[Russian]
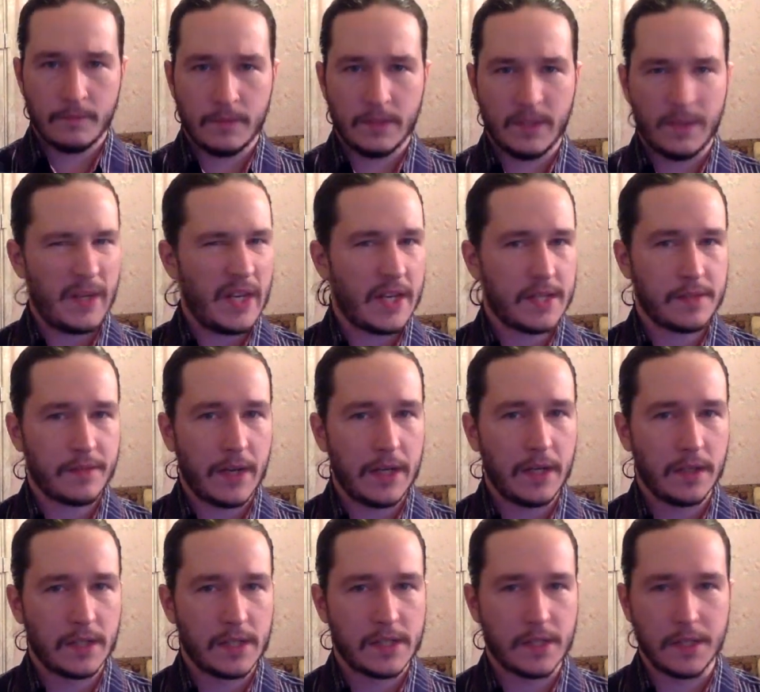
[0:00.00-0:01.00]
На меня
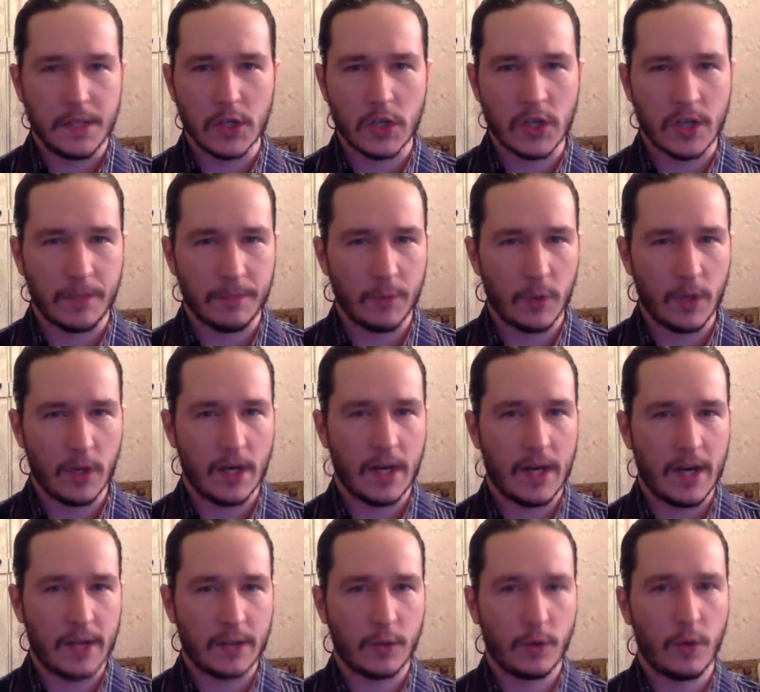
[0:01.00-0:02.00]
свалилось слишком много
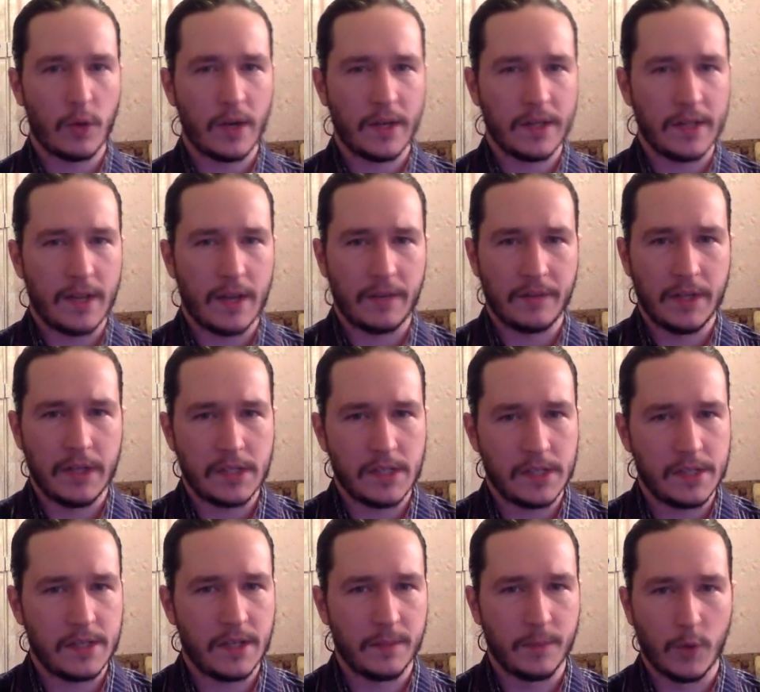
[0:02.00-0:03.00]
хардкора, нервная
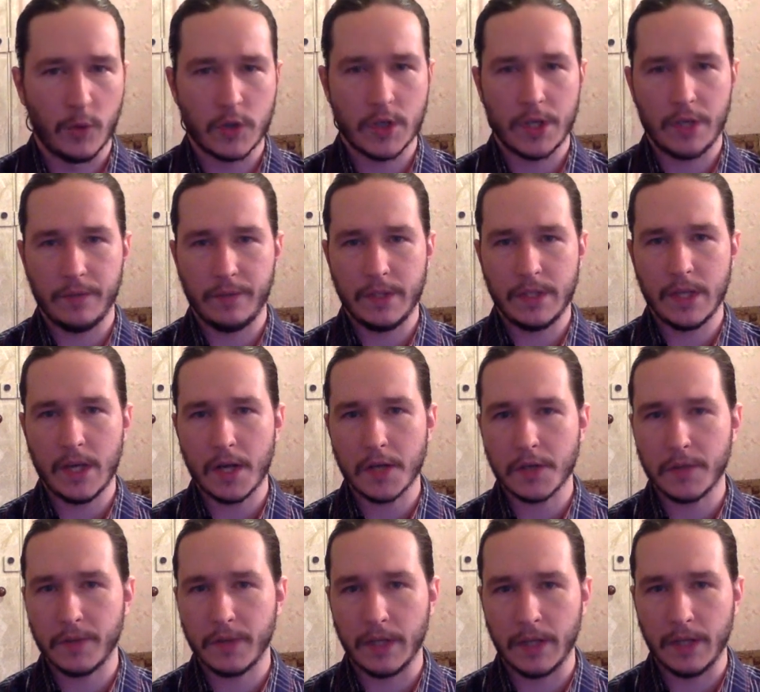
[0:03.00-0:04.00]
система уже не
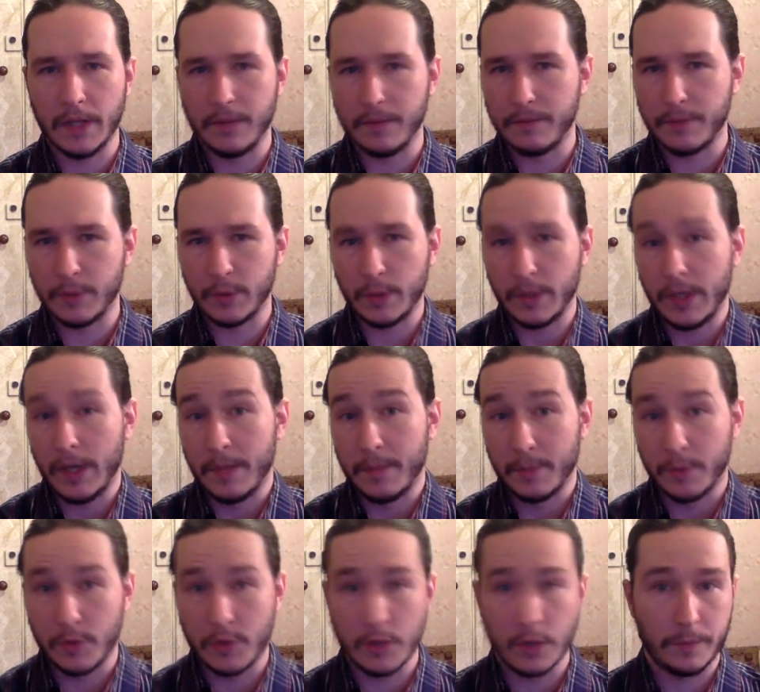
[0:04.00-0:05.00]
выдерживала, и в итоге я
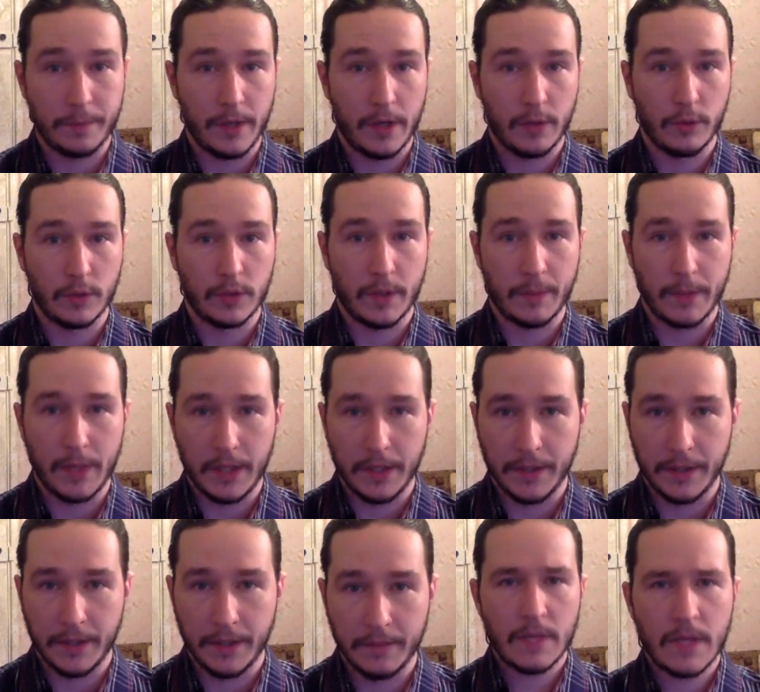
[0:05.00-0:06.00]
получил
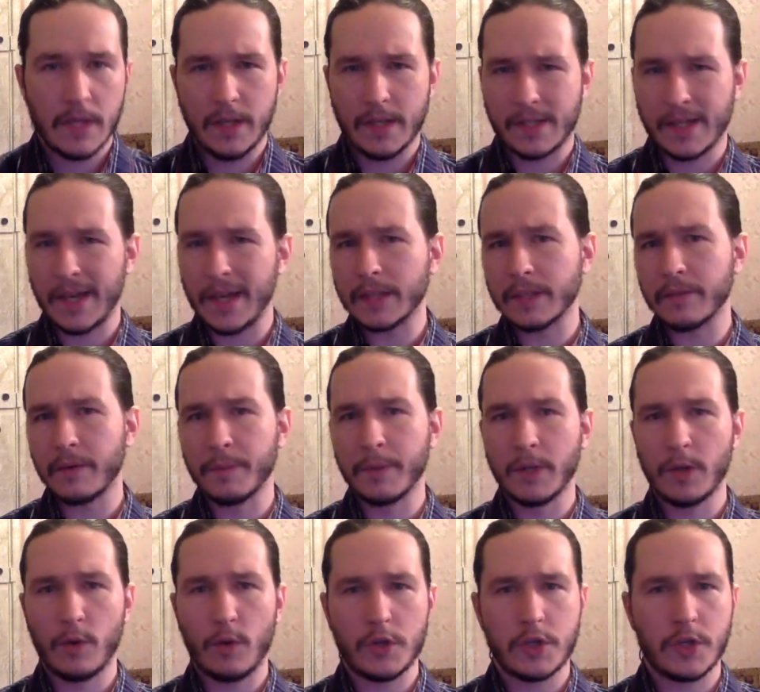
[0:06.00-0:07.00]
переутомление. Из-за этого
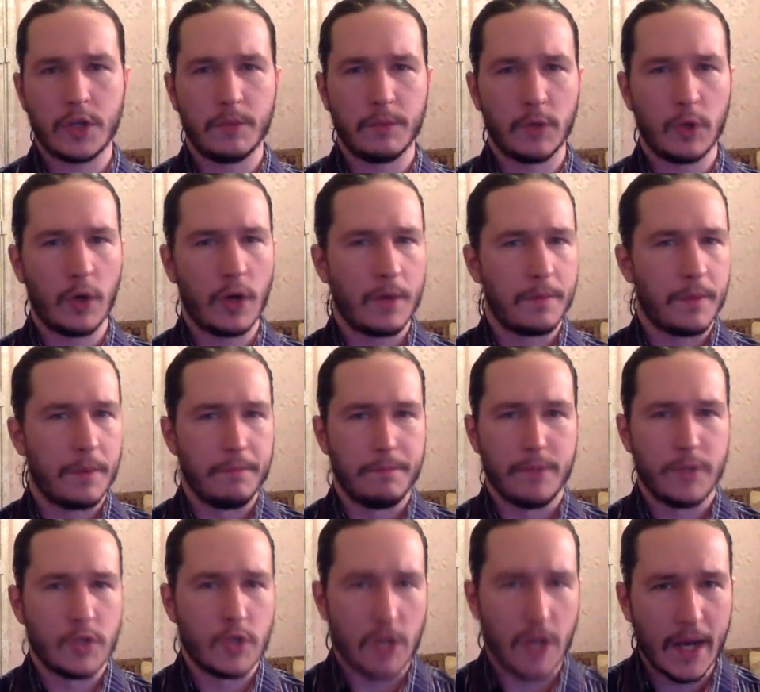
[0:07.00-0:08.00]
было очень много
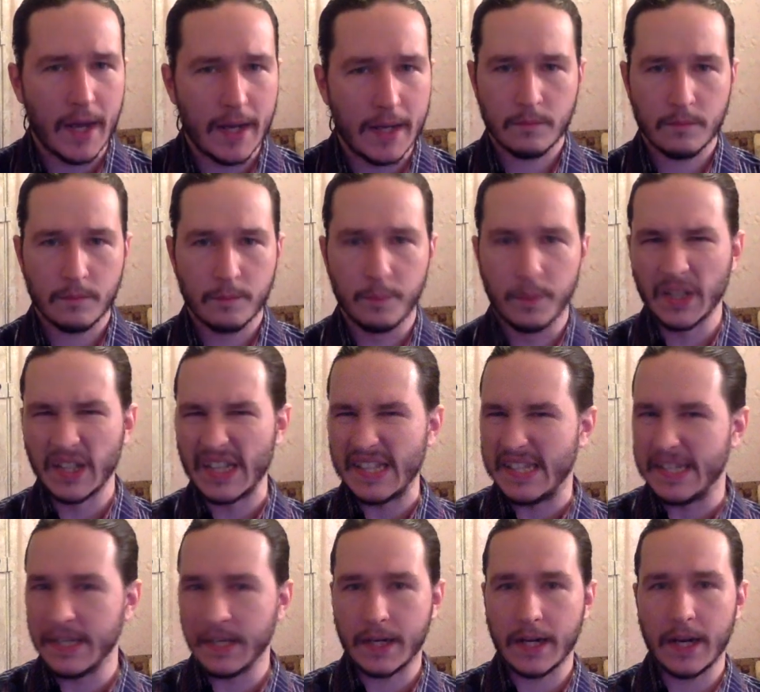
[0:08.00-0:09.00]
бомбежа, было
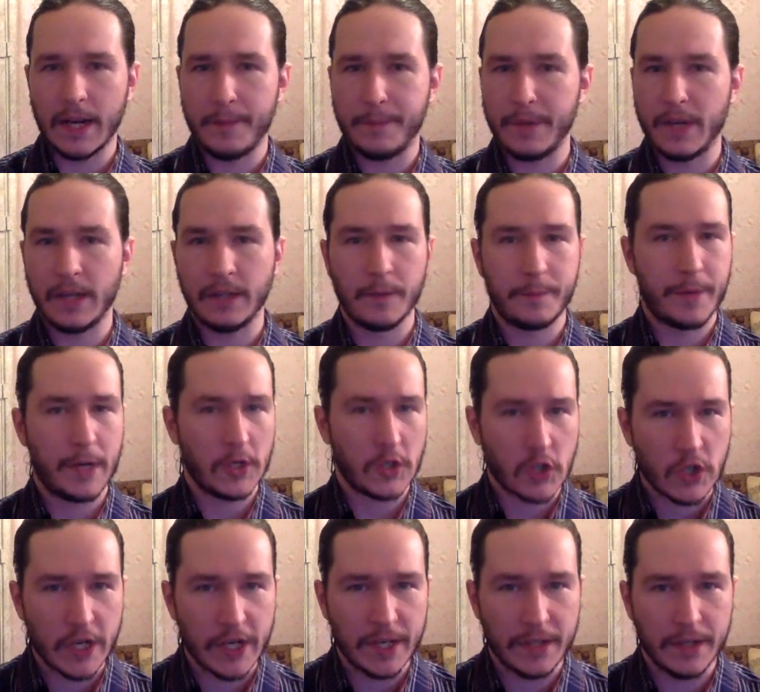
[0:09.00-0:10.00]
дикое
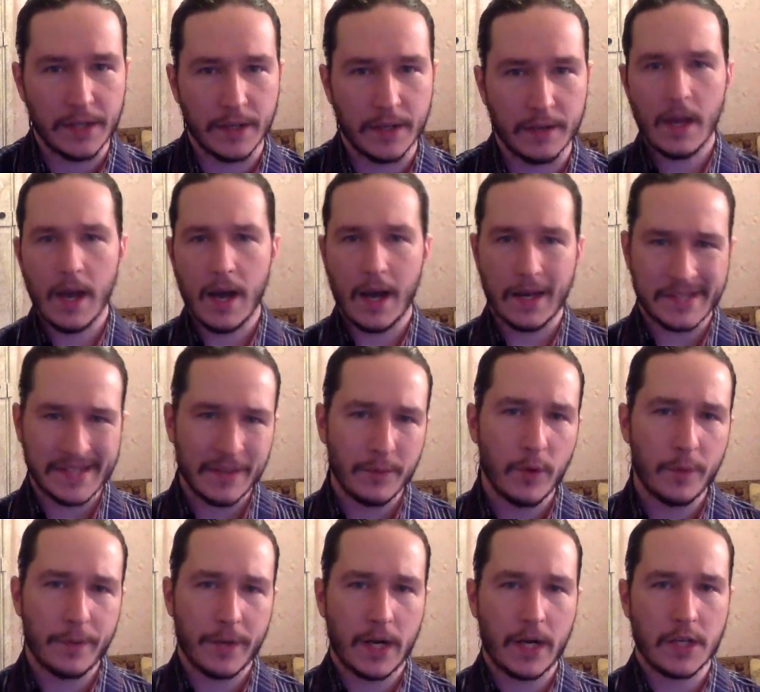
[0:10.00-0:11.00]
перенапряжение, а само
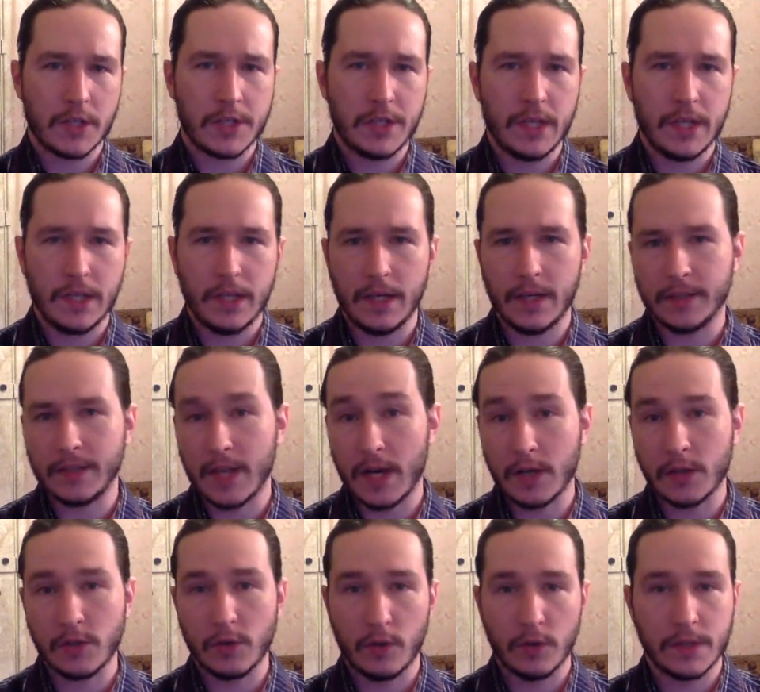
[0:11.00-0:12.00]
прохождение Dark
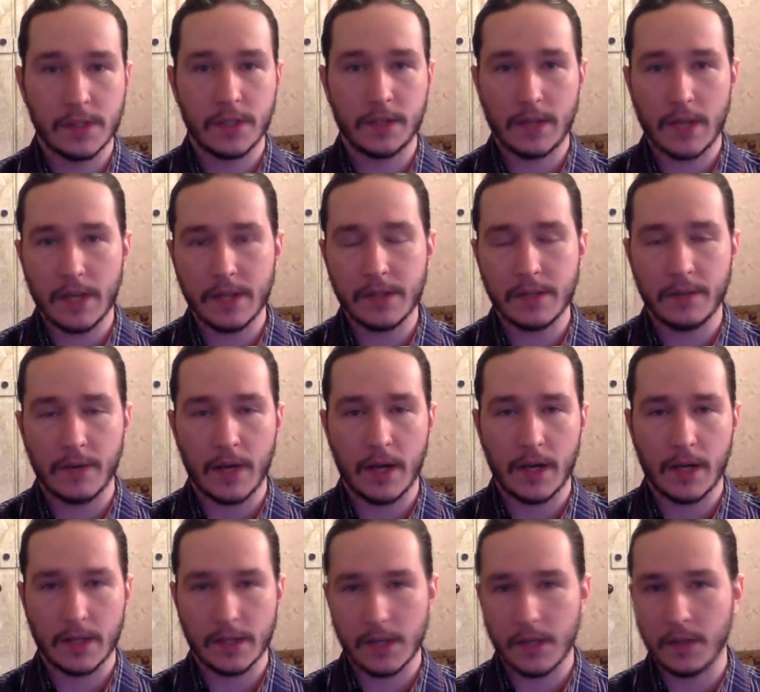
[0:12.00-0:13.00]
Souls 3
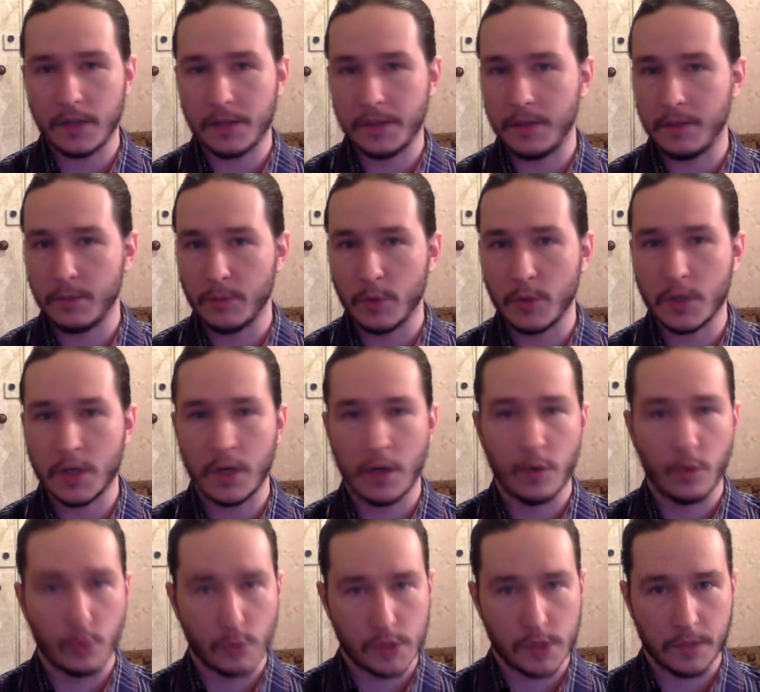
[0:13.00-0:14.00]
оказалось немножко
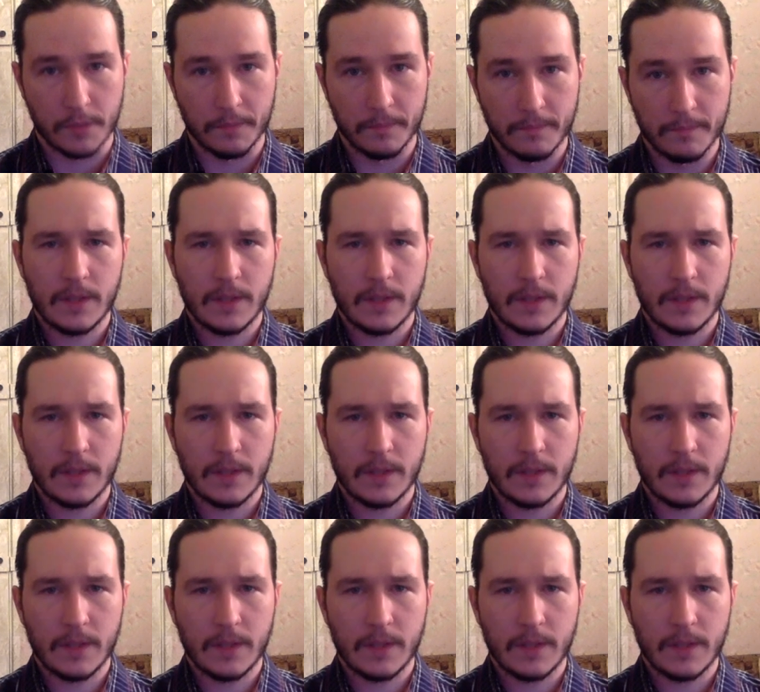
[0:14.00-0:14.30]
куцем.